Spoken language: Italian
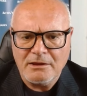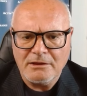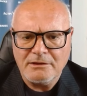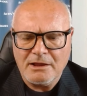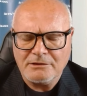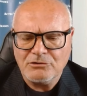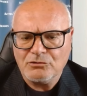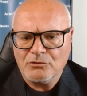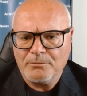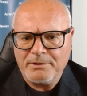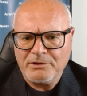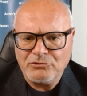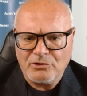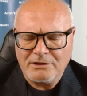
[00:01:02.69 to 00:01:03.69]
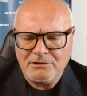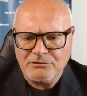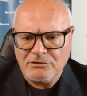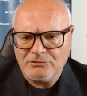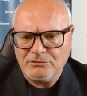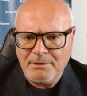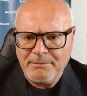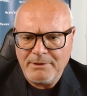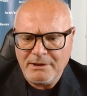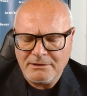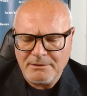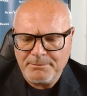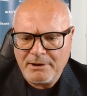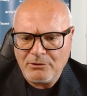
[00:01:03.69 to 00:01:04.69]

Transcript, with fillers: i dati sono peggiorati sensibilmente,